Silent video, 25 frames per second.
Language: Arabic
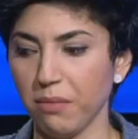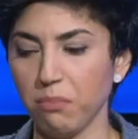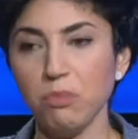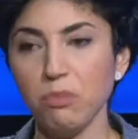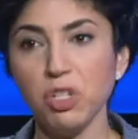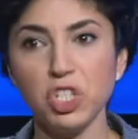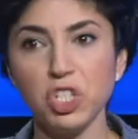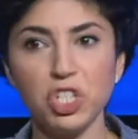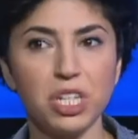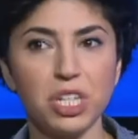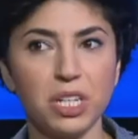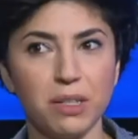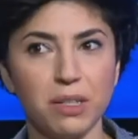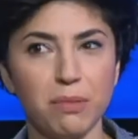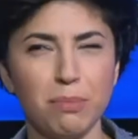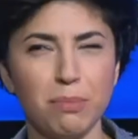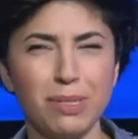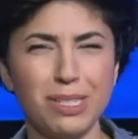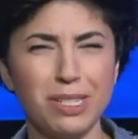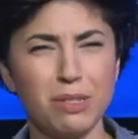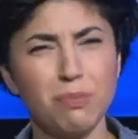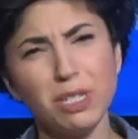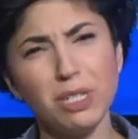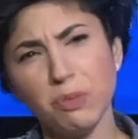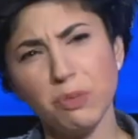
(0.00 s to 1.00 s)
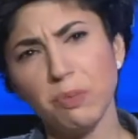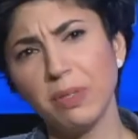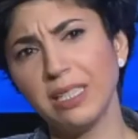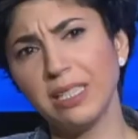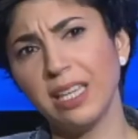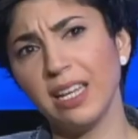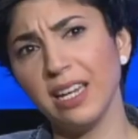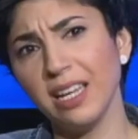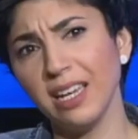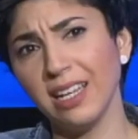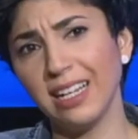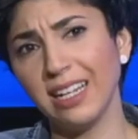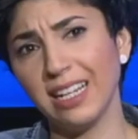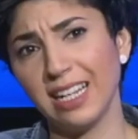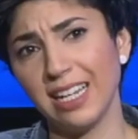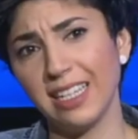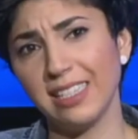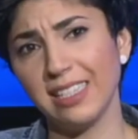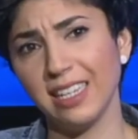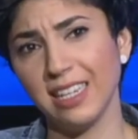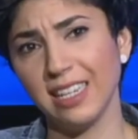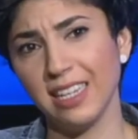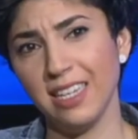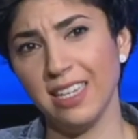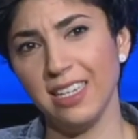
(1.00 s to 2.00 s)
مش مش مش بالطريقه
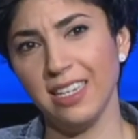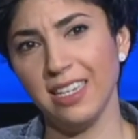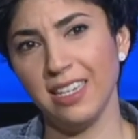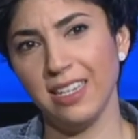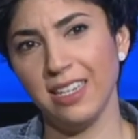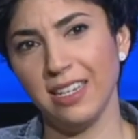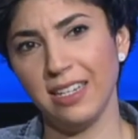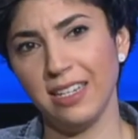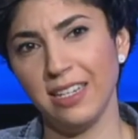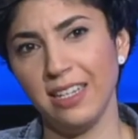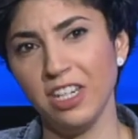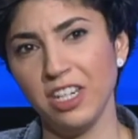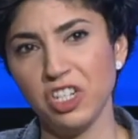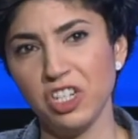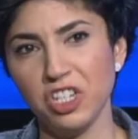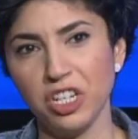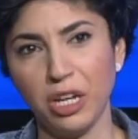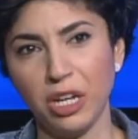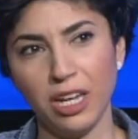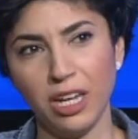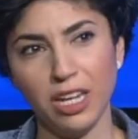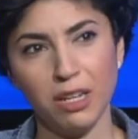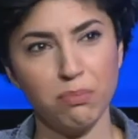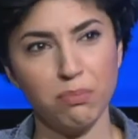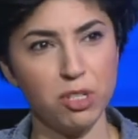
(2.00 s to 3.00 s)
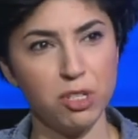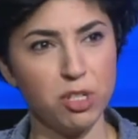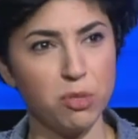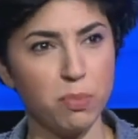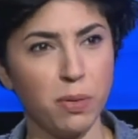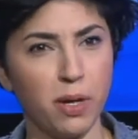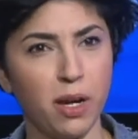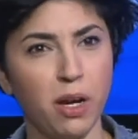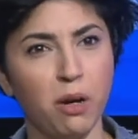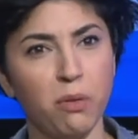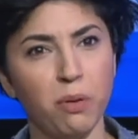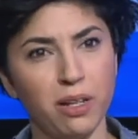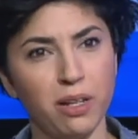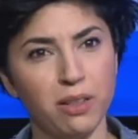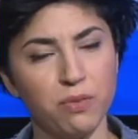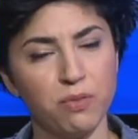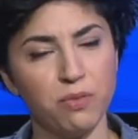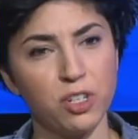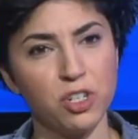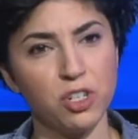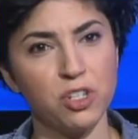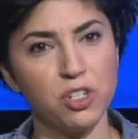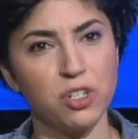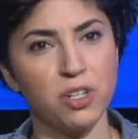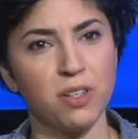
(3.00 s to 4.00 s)
الكلاسيكيه يعني اشياء هيك بتشبه اوقات
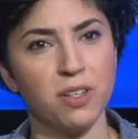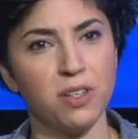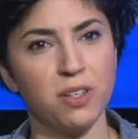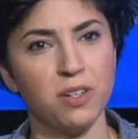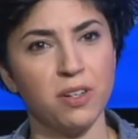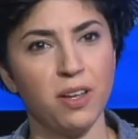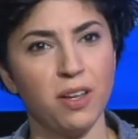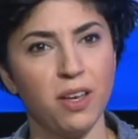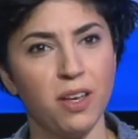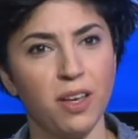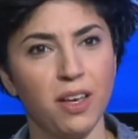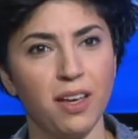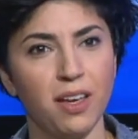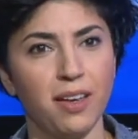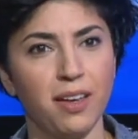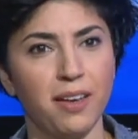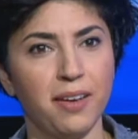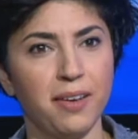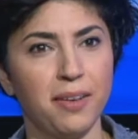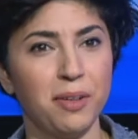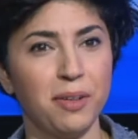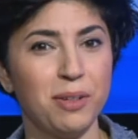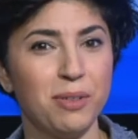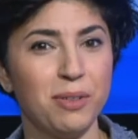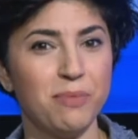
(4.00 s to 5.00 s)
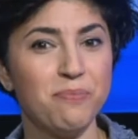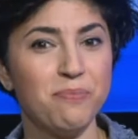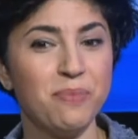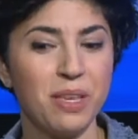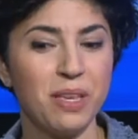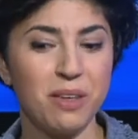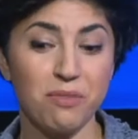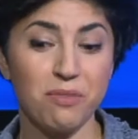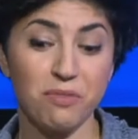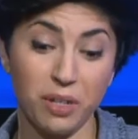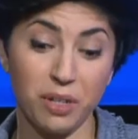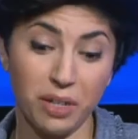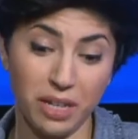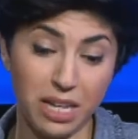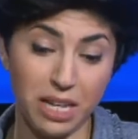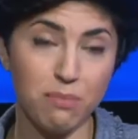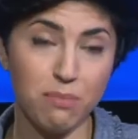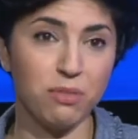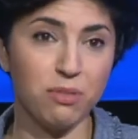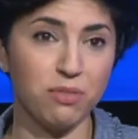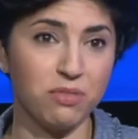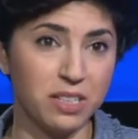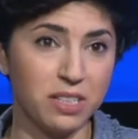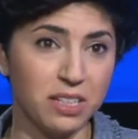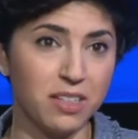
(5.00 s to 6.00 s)
فيكشن آه، فايه
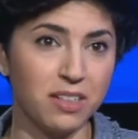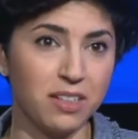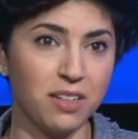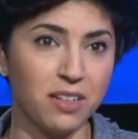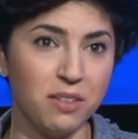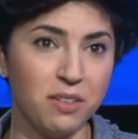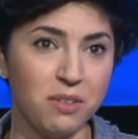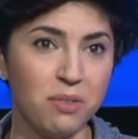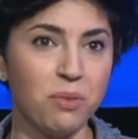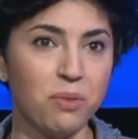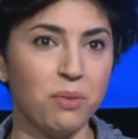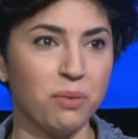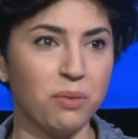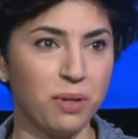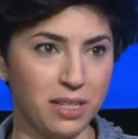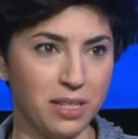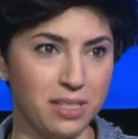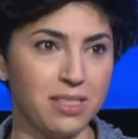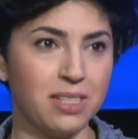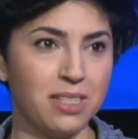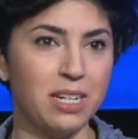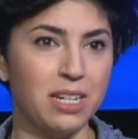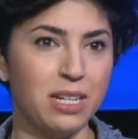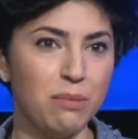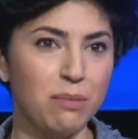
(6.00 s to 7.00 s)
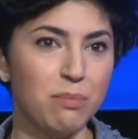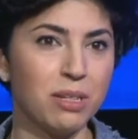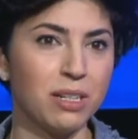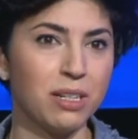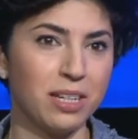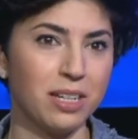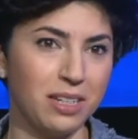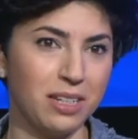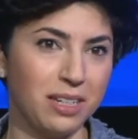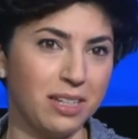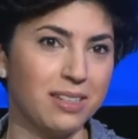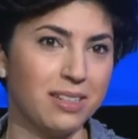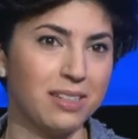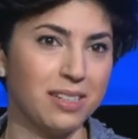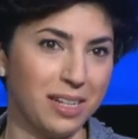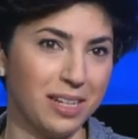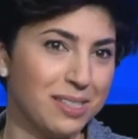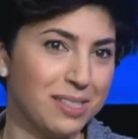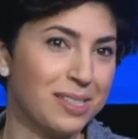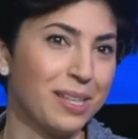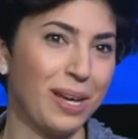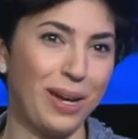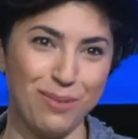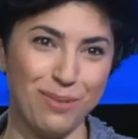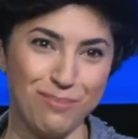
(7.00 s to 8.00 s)
بفتكر انه هالسنه يمكن كانت
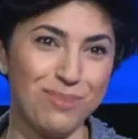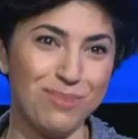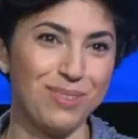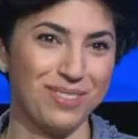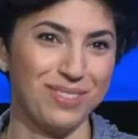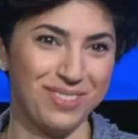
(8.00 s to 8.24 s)
اصعب